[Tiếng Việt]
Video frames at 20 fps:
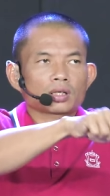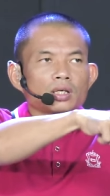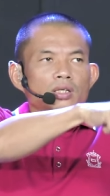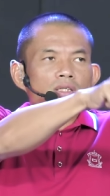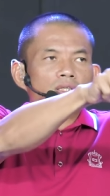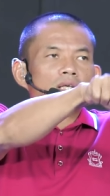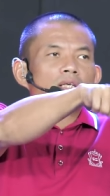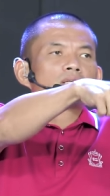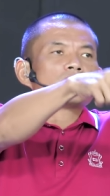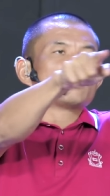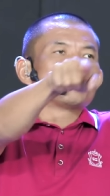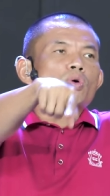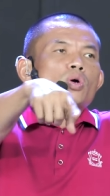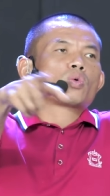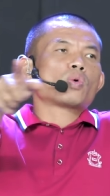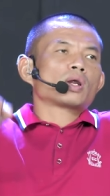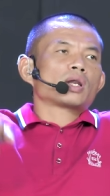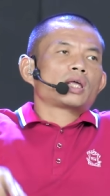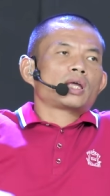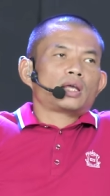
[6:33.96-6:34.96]
cái xây dựng mối
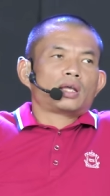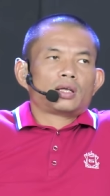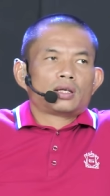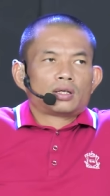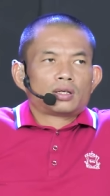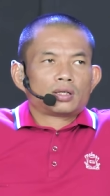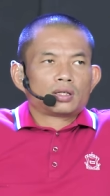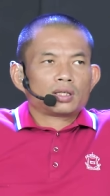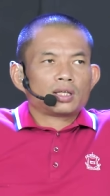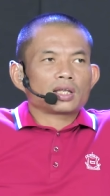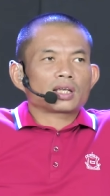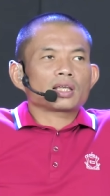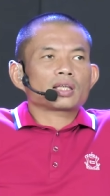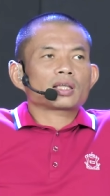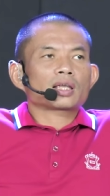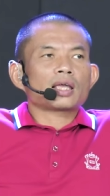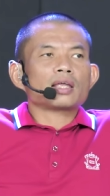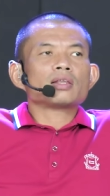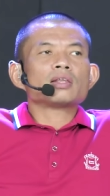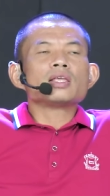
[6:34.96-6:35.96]
quan hệ thì cái
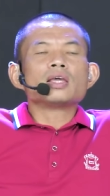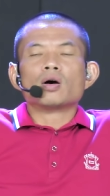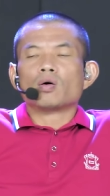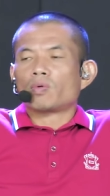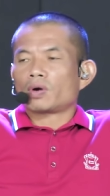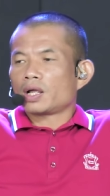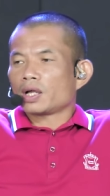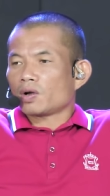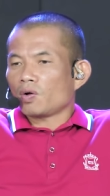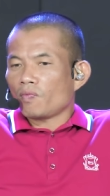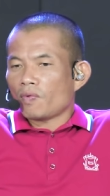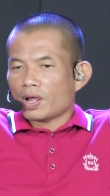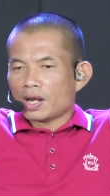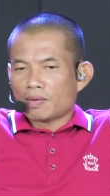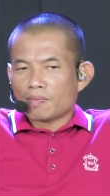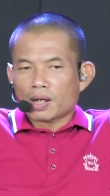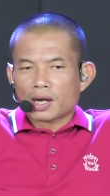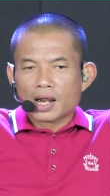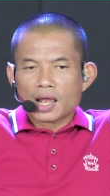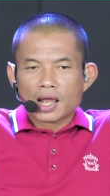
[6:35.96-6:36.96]
cái điều ở đây không phải là
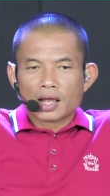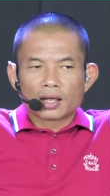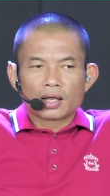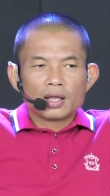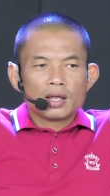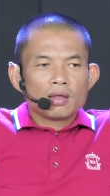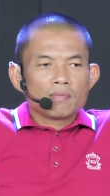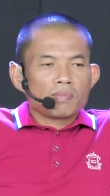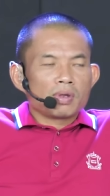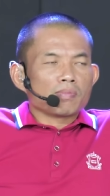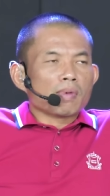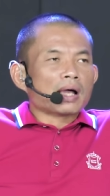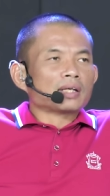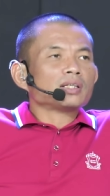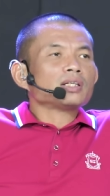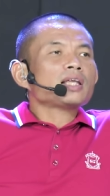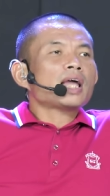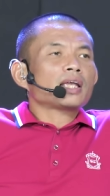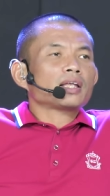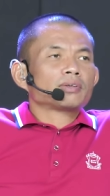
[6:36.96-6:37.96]
bán hàng mình bán
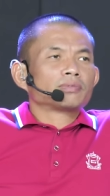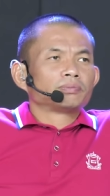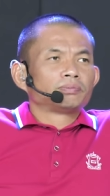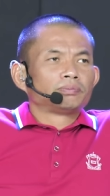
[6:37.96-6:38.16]
rất nhanh